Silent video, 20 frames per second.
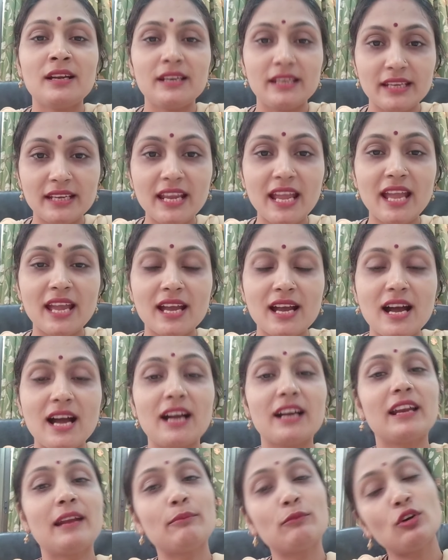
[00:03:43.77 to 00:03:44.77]
ठीक है
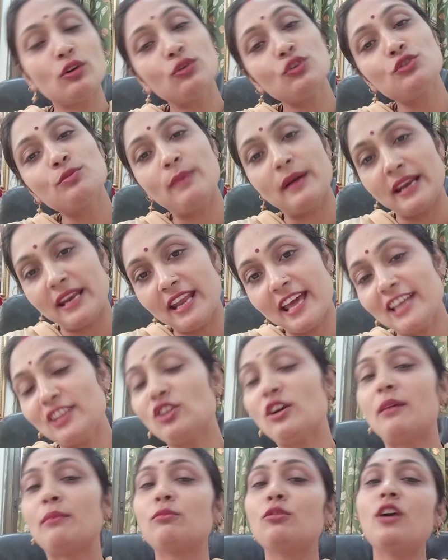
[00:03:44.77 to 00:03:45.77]
अगर हमको कुछ बनना है
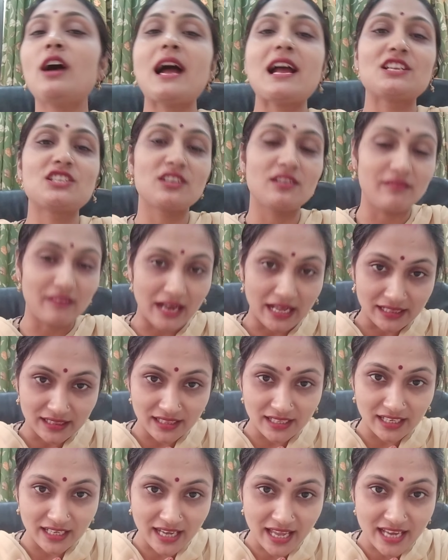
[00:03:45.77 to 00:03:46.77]
तो हमको आशीर्वाद
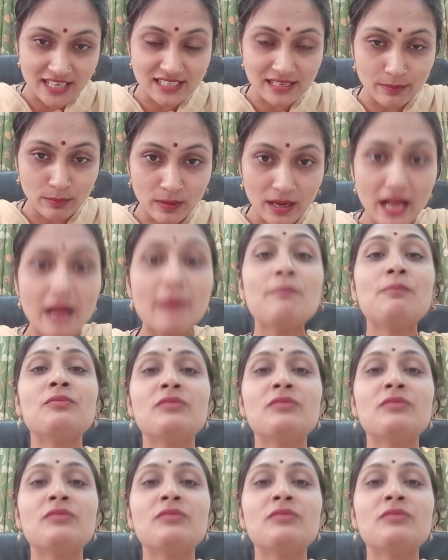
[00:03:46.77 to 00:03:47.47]
लेना है सबका